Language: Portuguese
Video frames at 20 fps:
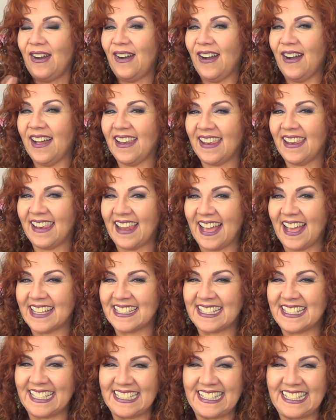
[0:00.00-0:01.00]
Olá,
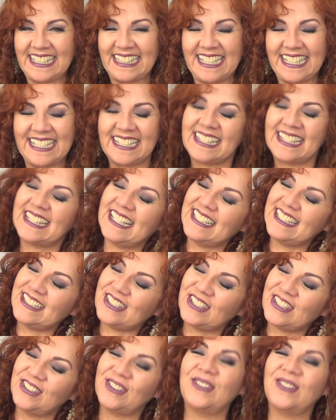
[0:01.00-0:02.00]
gente
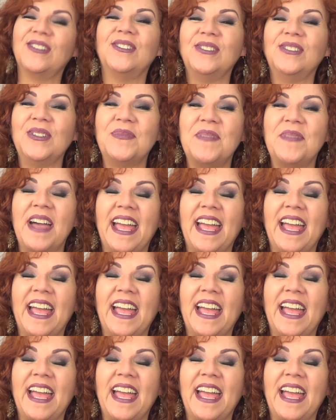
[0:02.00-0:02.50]
dançante, tudo